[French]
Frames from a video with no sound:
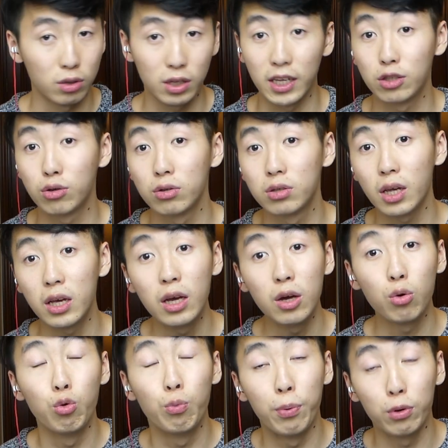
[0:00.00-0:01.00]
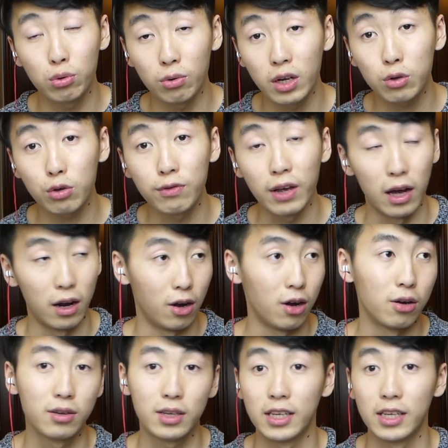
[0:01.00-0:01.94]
Qu'est-ce que c'est Où peut-on les trouver Alors,